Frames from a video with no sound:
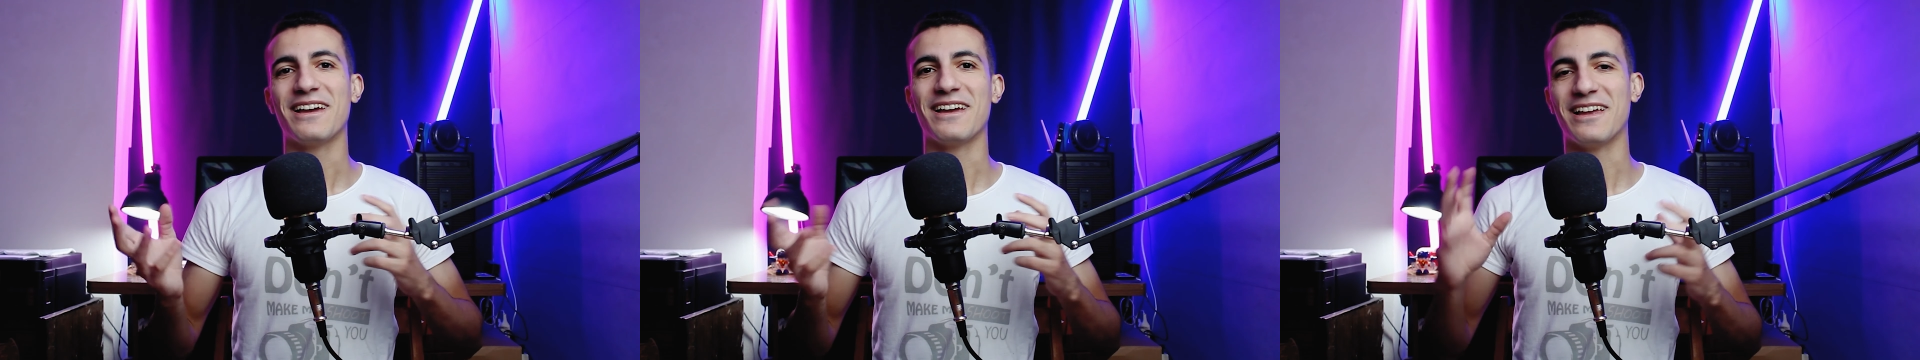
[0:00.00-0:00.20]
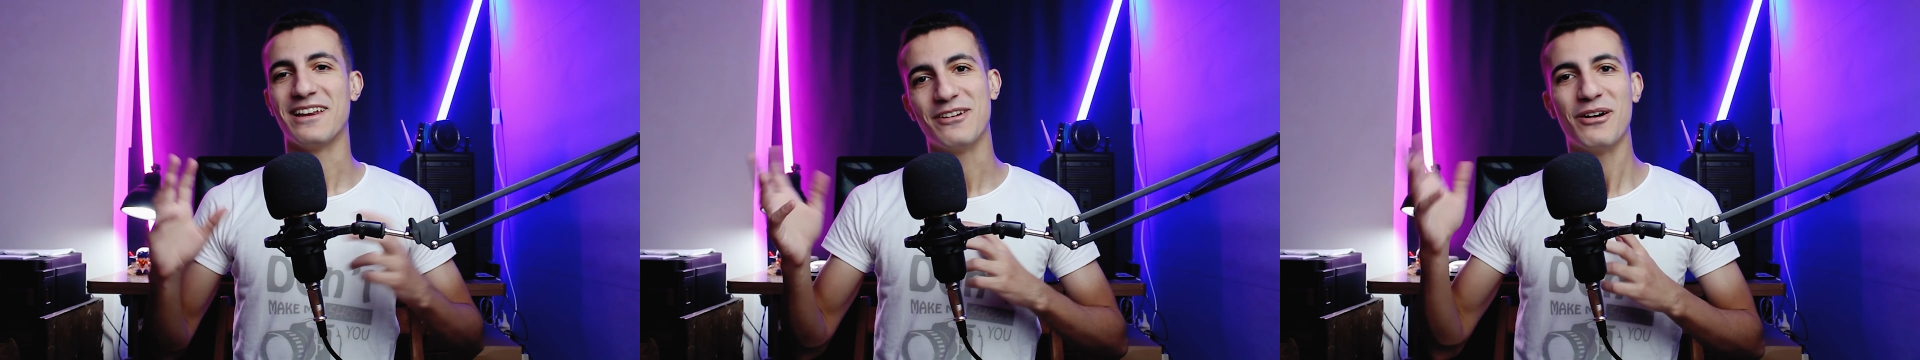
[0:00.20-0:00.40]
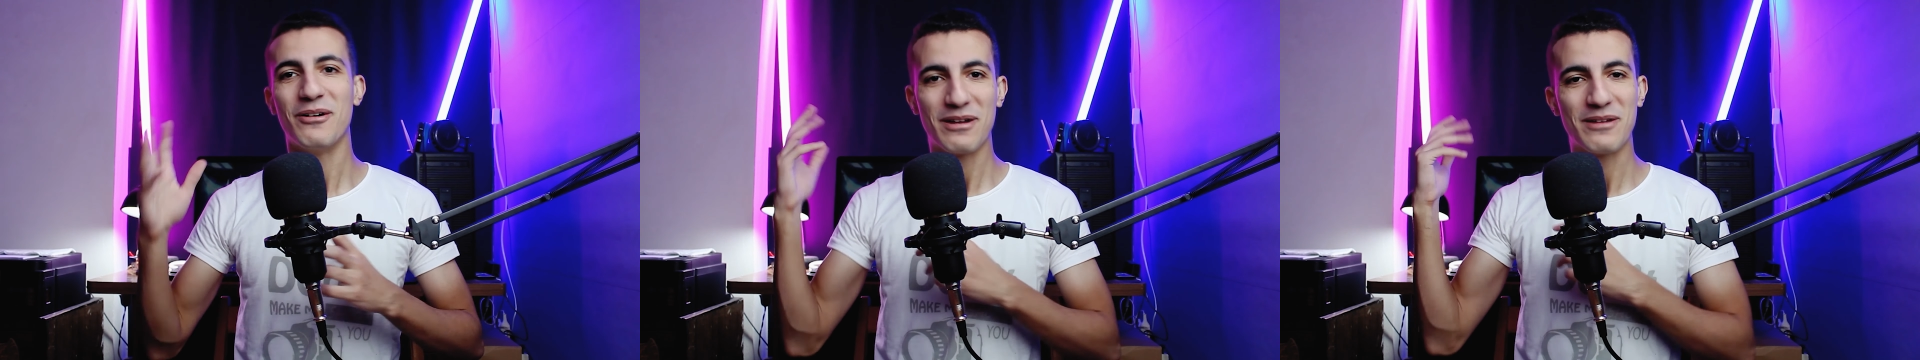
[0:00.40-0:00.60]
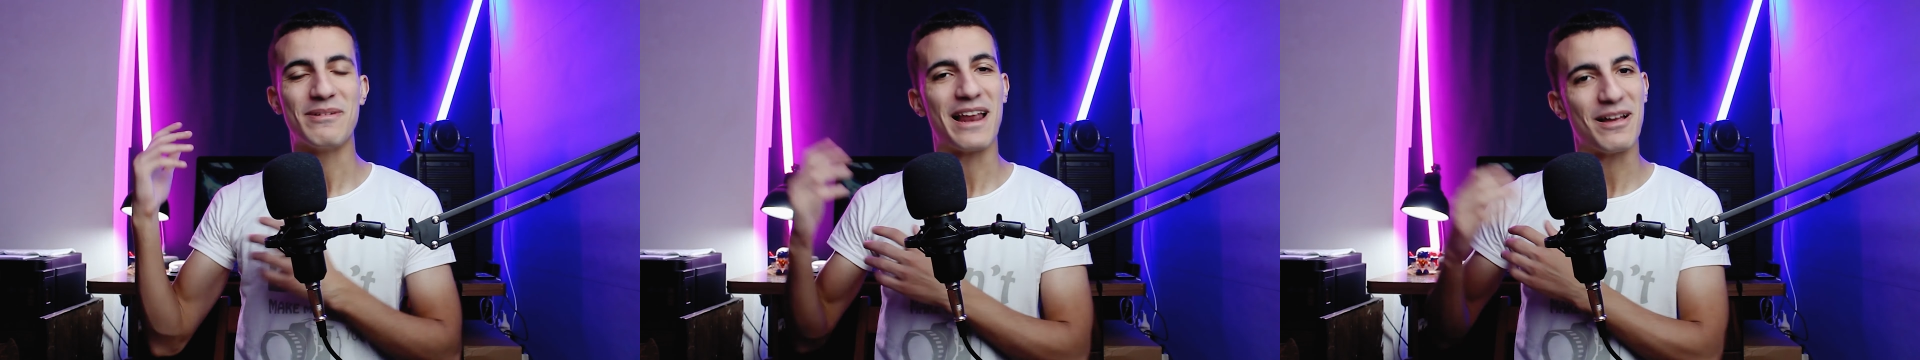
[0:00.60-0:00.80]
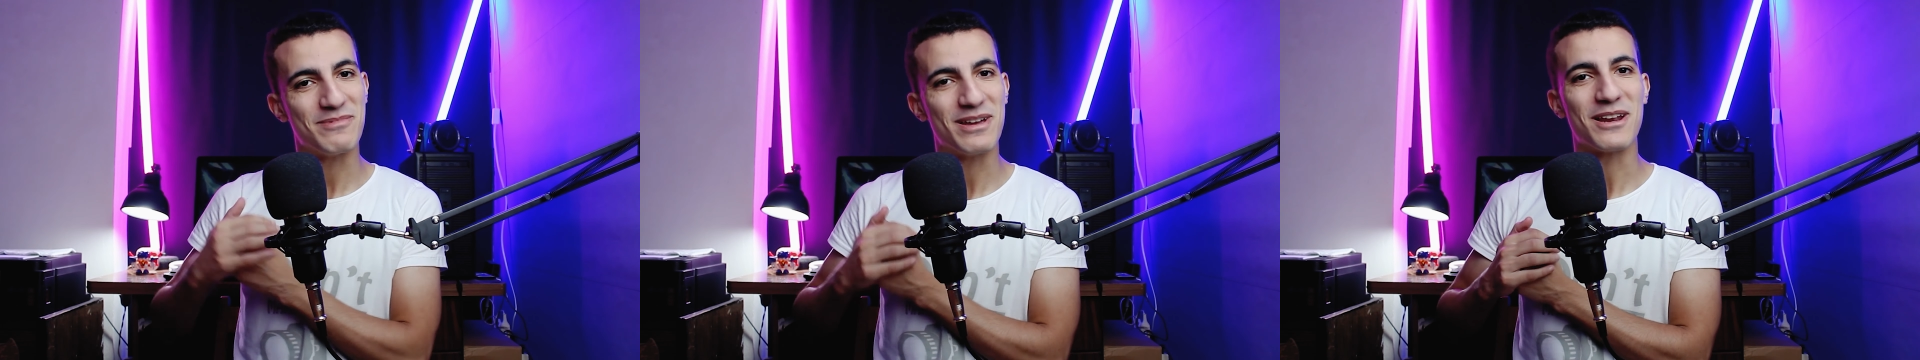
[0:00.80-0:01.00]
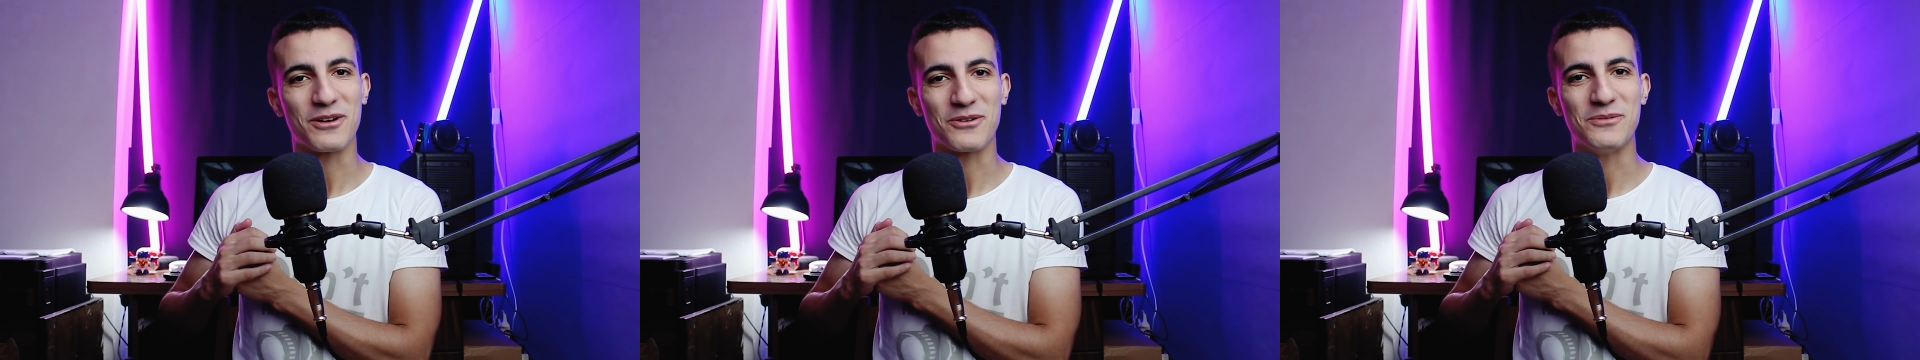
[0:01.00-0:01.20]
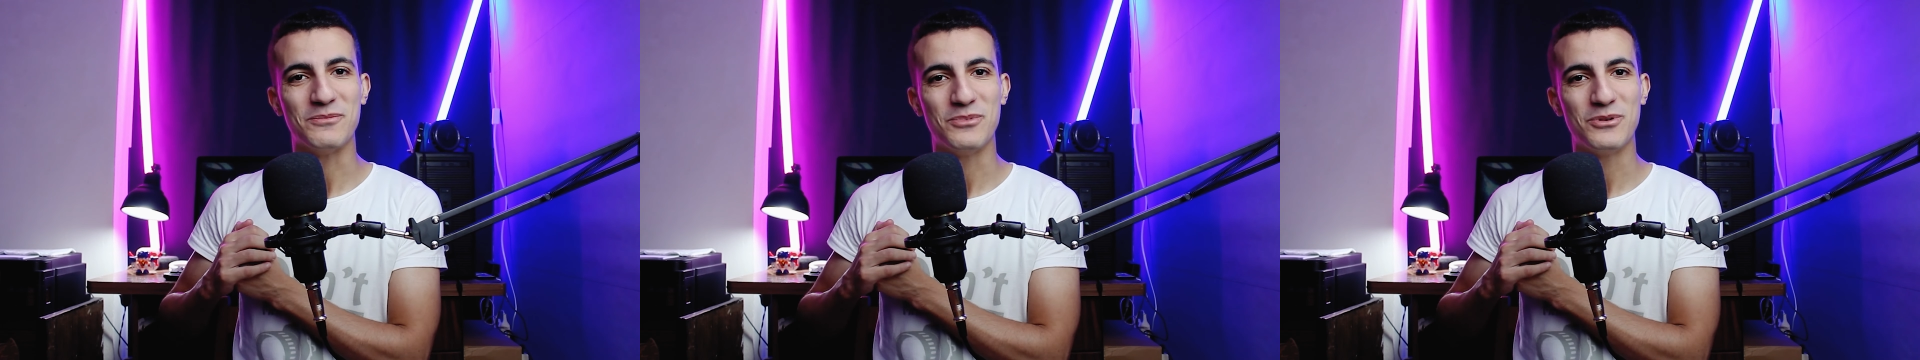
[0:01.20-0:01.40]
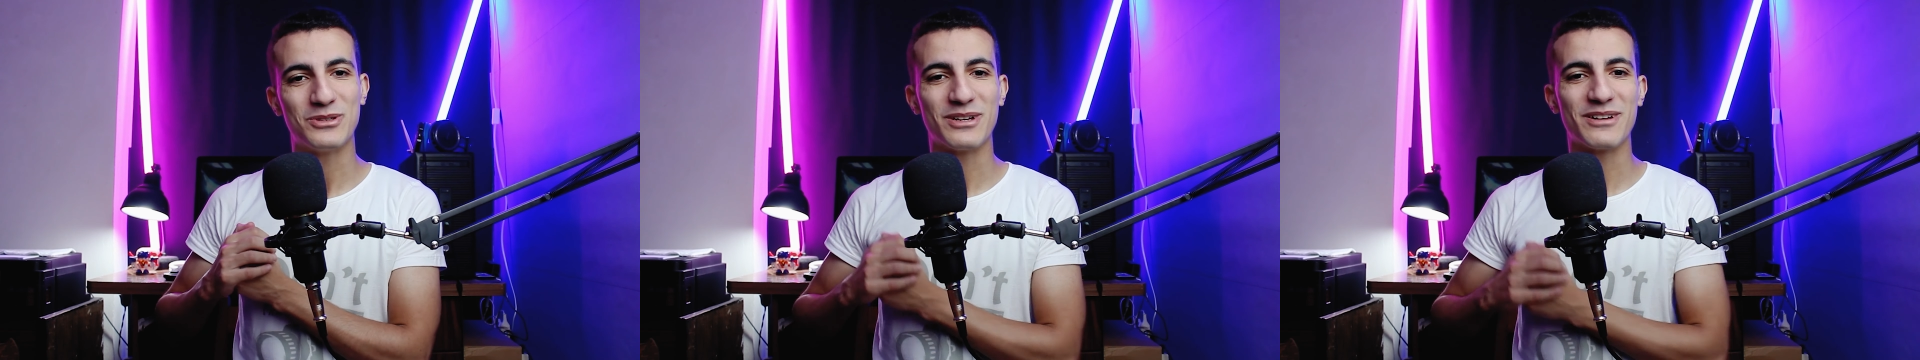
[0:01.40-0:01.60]
اللي هو وانا بلعب يعني على
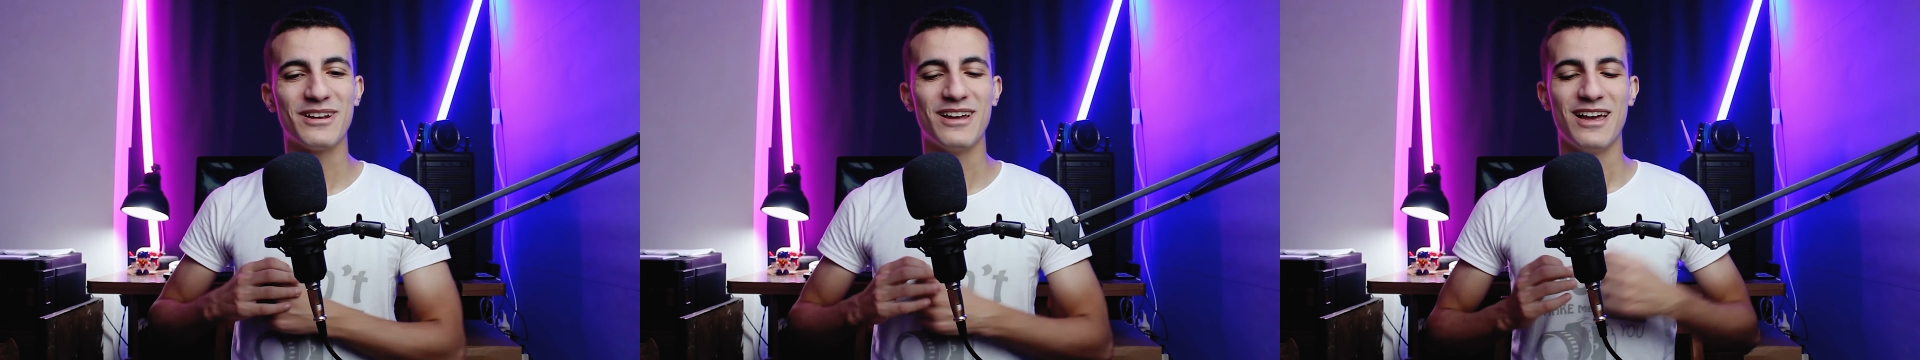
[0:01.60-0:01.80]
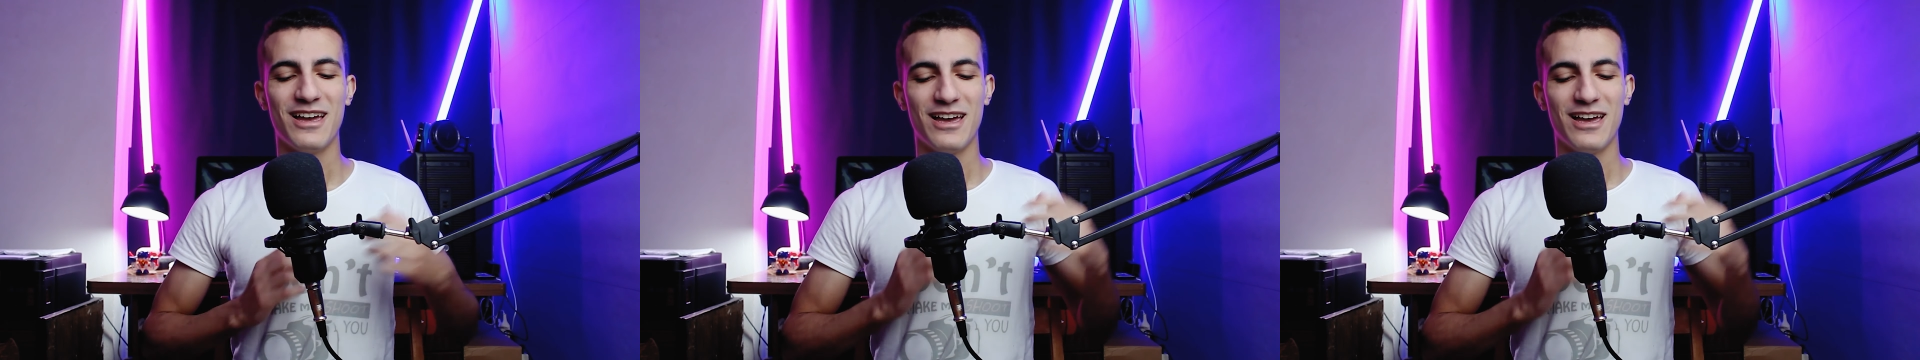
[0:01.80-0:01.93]
الكمبيوتر